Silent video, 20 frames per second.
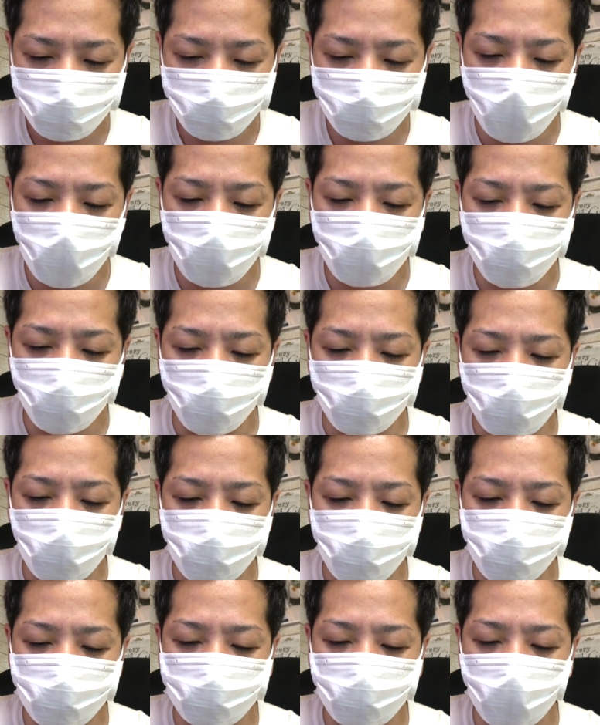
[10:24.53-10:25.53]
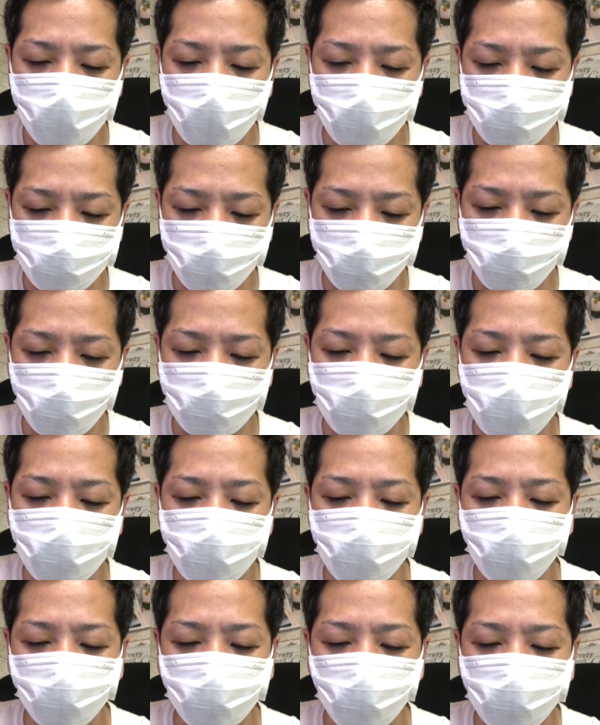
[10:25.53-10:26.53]
結構ね優勢なんですよまあ
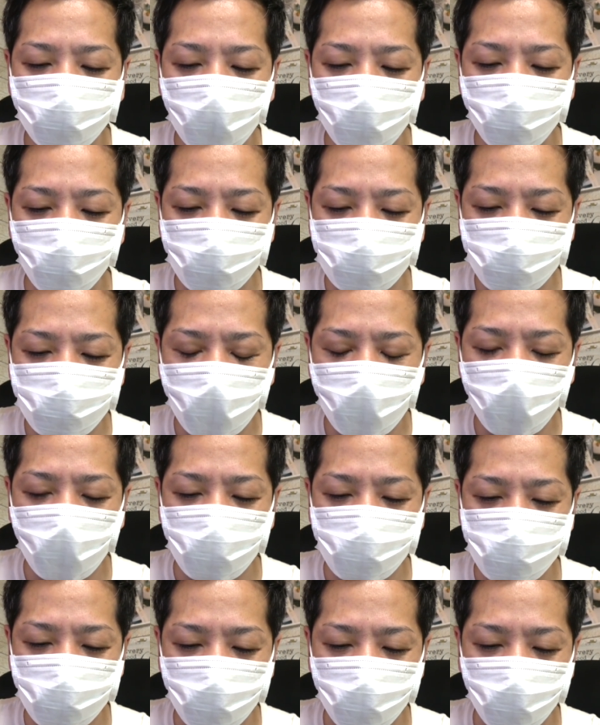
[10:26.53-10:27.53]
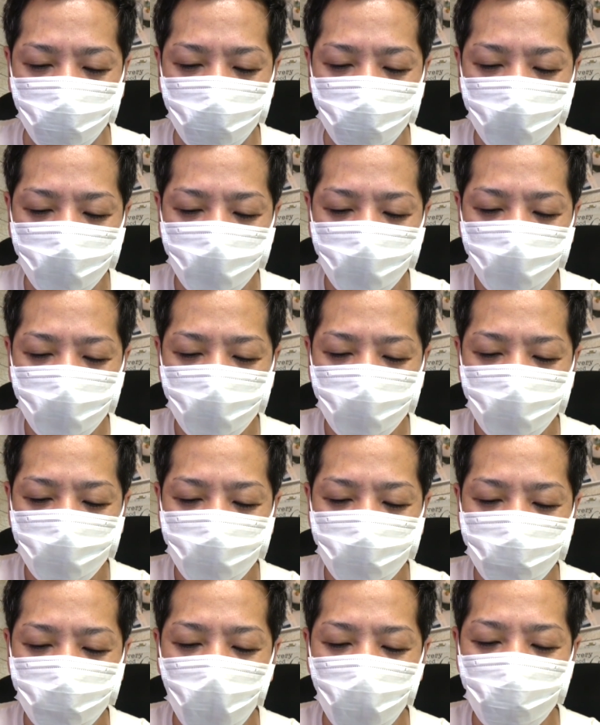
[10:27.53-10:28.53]
敵のトロ隊も俺知らないし
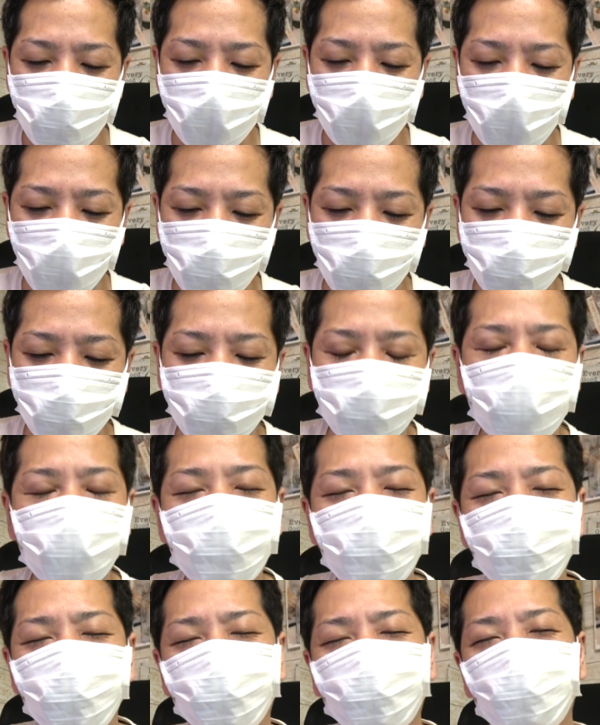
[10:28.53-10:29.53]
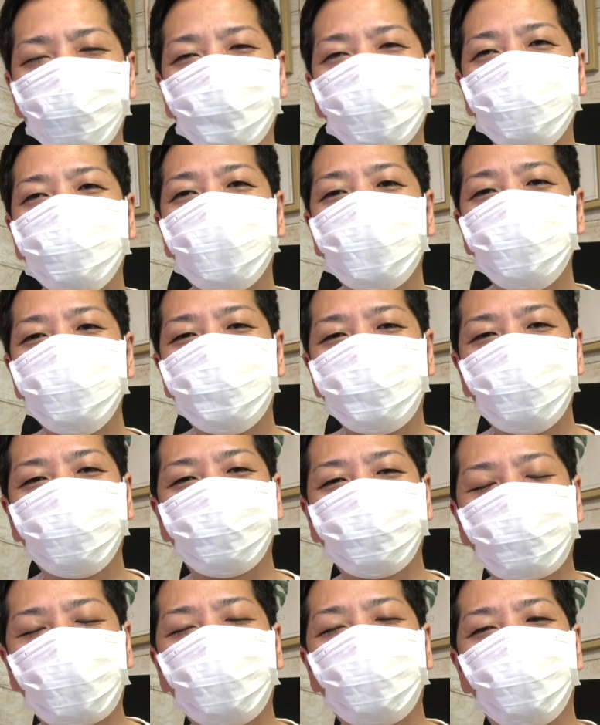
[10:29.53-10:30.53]
頑張れ頑張れもう敵のトロ隊先知っちゃ
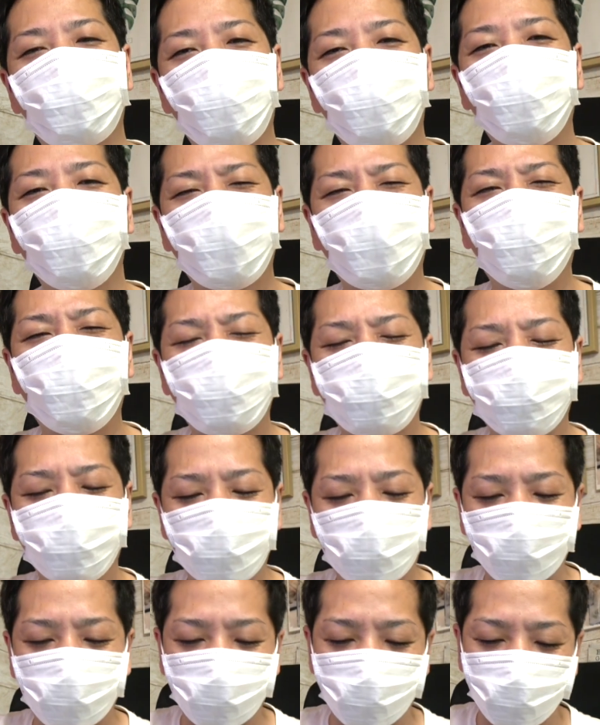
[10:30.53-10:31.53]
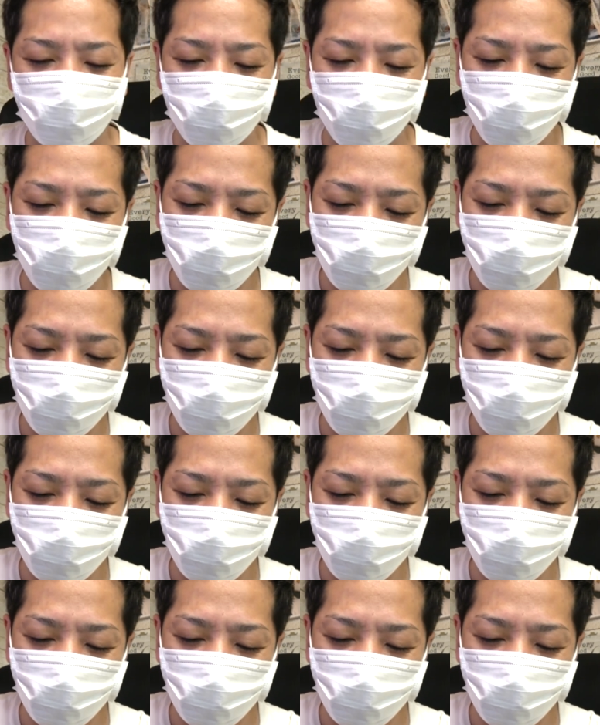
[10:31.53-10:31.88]
うと結構心が折れそうなんだけど